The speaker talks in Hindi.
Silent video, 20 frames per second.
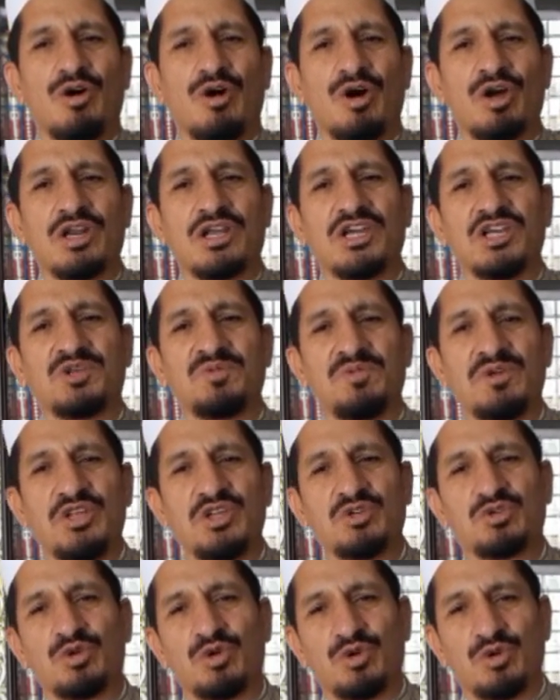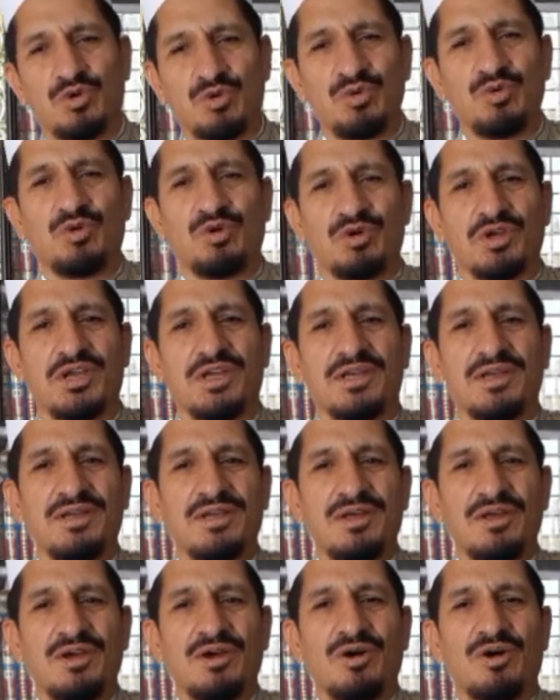और कश्मीरी सुरखरू होंगे
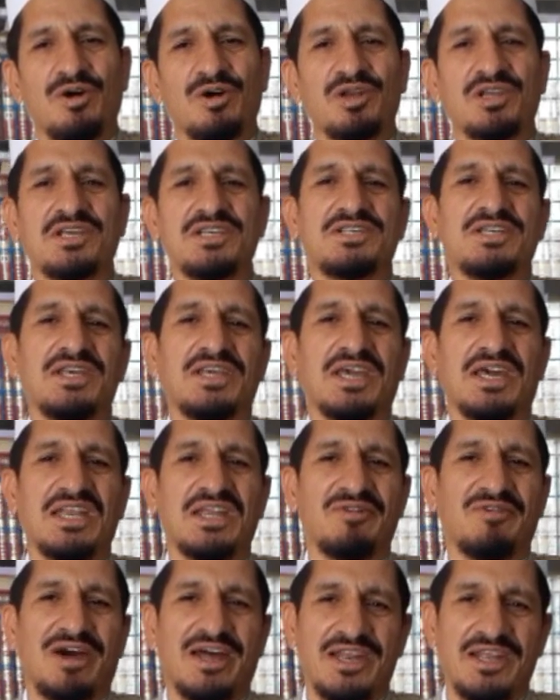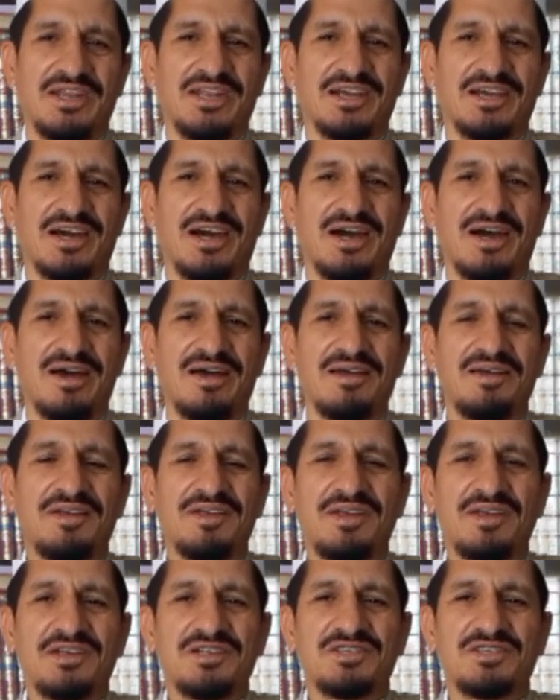और किसी कहने वाले ने कहा
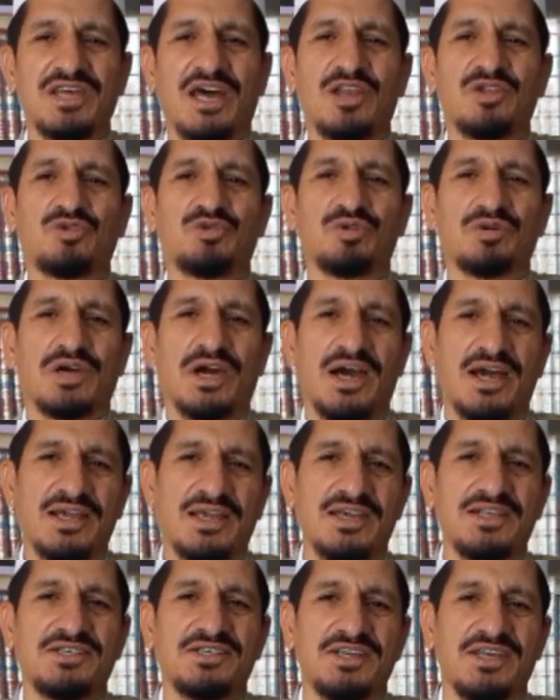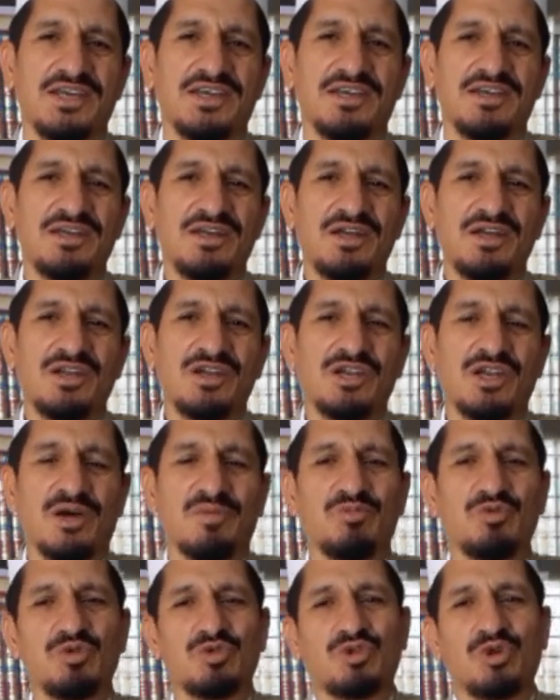सर झुका के जिए न
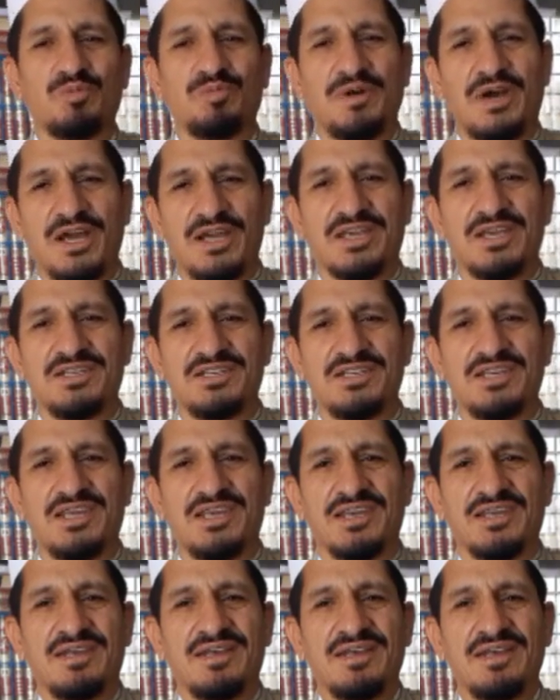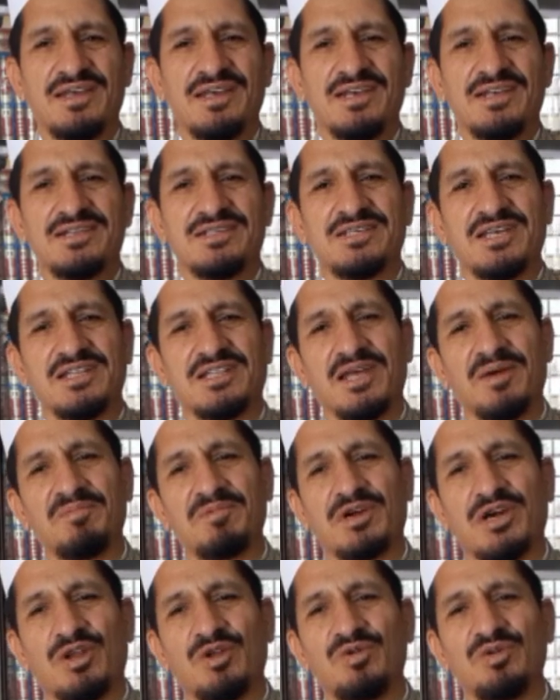मुँह छुपा के जिए सितम
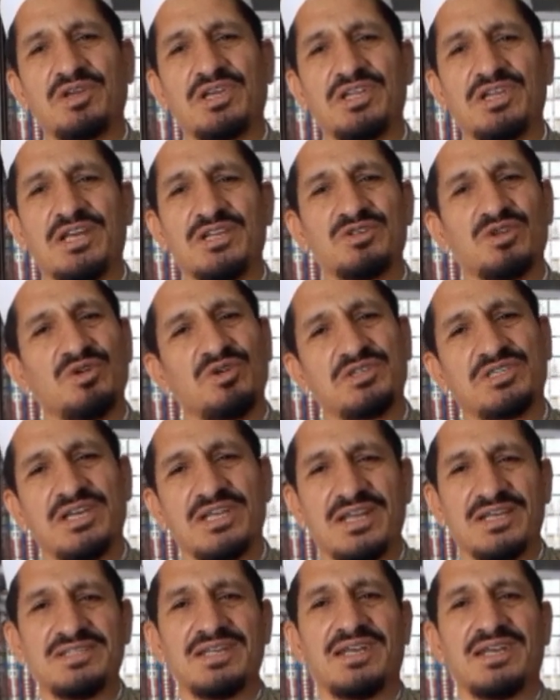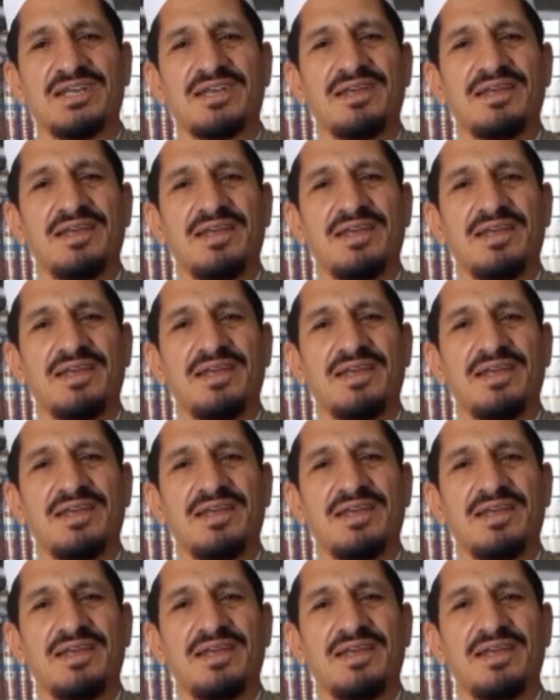घरों की नज़रों से नज़रें